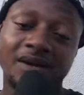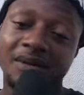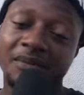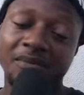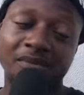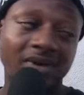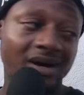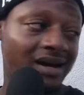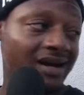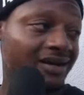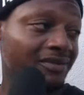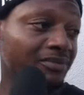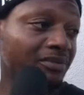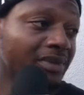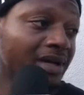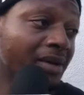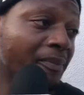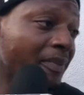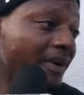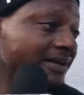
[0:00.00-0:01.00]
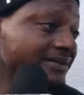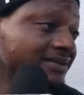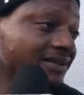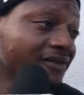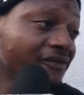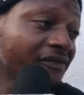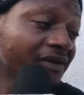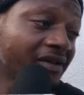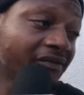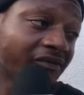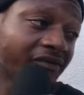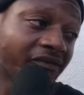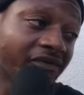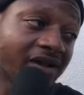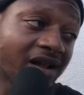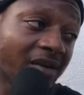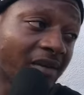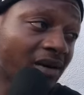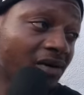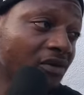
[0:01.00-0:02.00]
Ben, il pense que
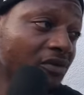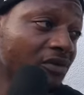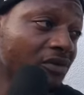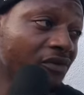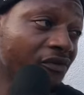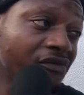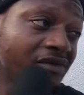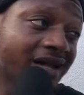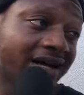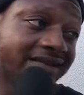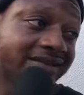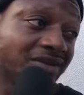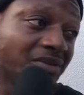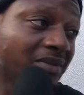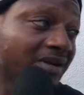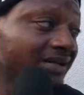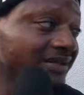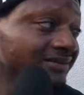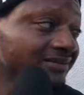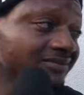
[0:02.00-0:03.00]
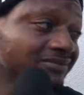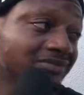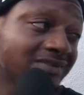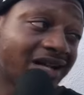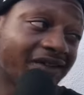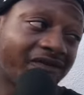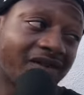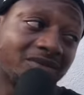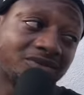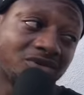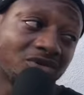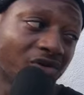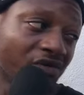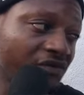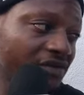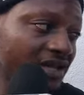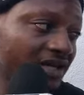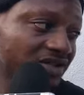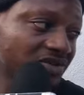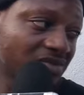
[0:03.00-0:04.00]
finalement, le financement, la femme, c'est le
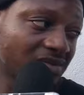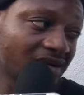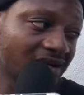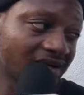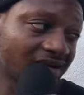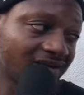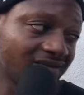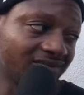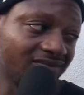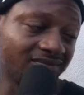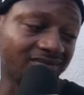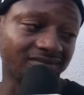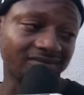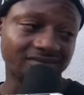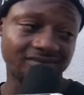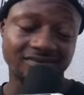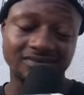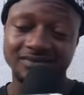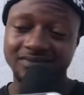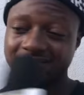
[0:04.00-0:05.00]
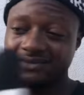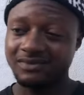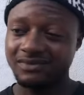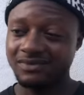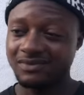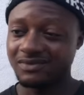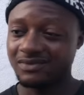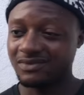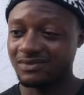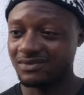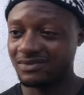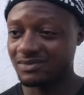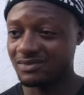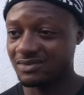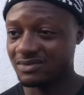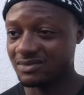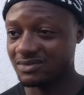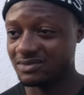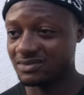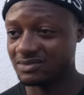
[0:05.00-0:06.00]
financement. non Donc, ce qu'on peut
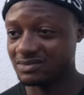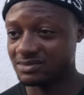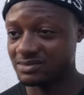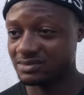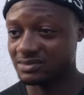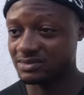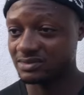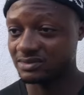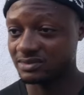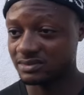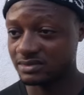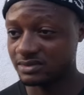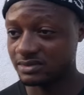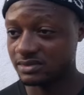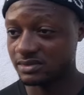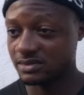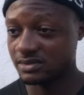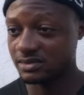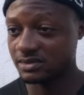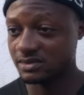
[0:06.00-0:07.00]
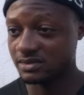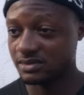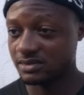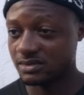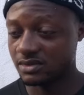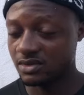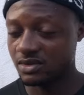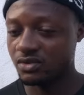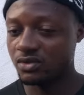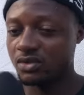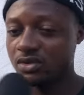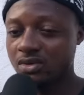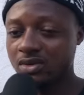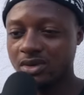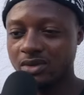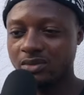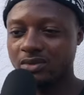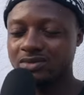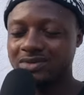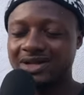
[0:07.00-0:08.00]
d'après toi, c'est le financement sur la femme.
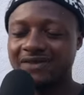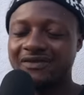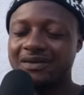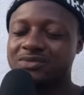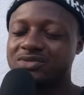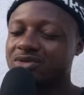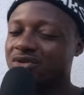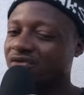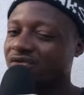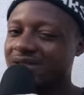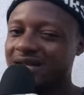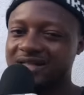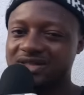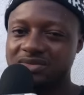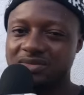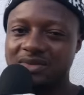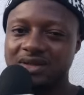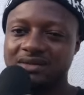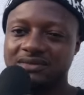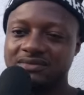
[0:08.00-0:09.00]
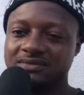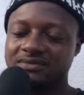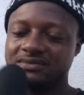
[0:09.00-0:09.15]
Oui, la femme, c'est le financement.